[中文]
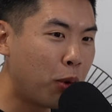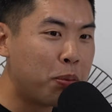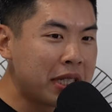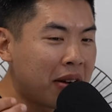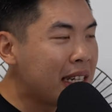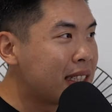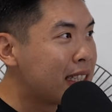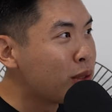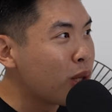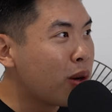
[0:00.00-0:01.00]
我不知道练
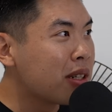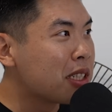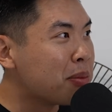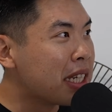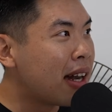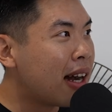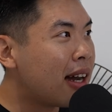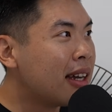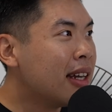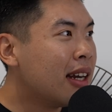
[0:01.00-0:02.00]
习的状况怎么样
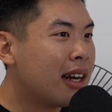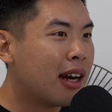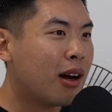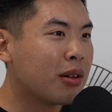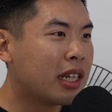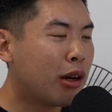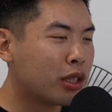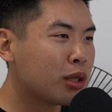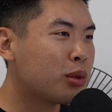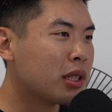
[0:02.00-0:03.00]
啊？嗯然后你要我
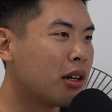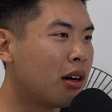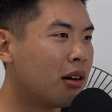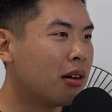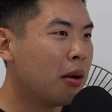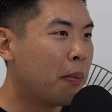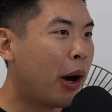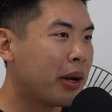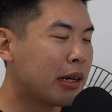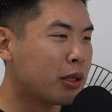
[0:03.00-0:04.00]
十五周后
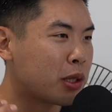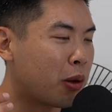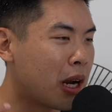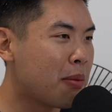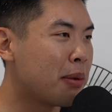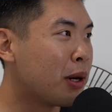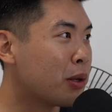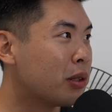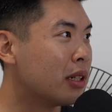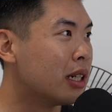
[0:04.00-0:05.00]
跑一个我从来没跑
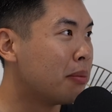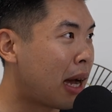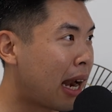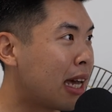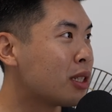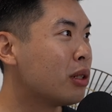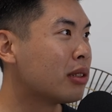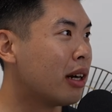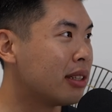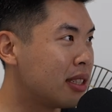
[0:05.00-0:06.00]
过的马拉
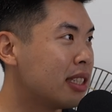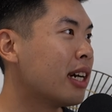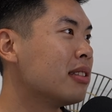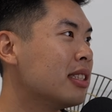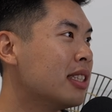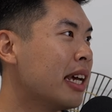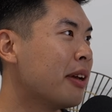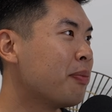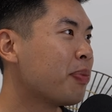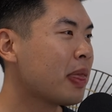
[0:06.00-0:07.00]
松，然后四小时之
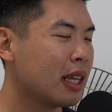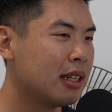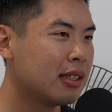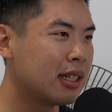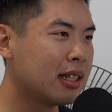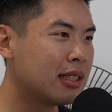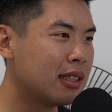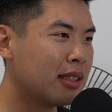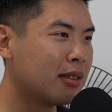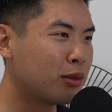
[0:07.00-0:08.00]
内。对，这个
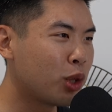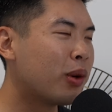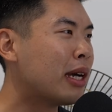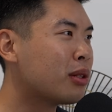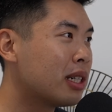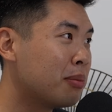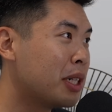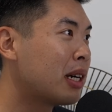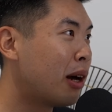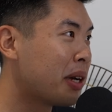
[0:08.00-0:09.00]
是对我来说可能比
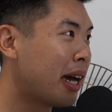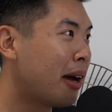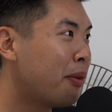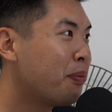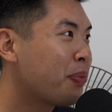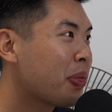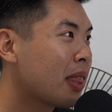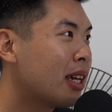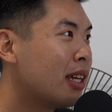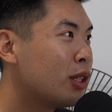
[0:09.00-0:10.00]
较高压。
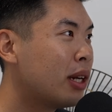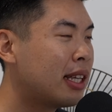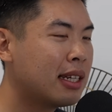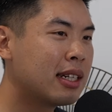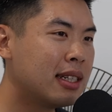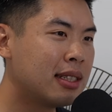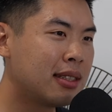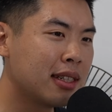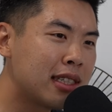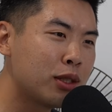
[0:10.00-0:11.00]
OK。对，但是可是
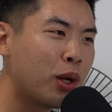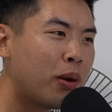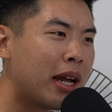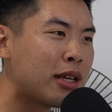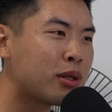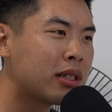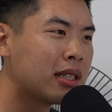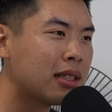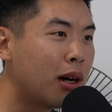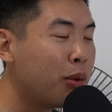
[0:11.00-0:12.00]
这次对我来说
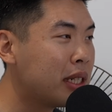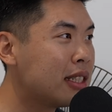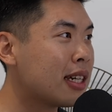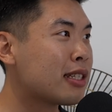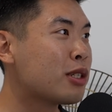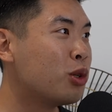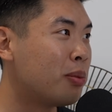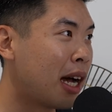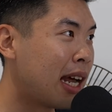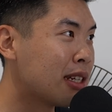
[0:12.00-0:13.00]
是哦，我已经尝试过
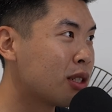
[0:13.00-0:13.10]
马拉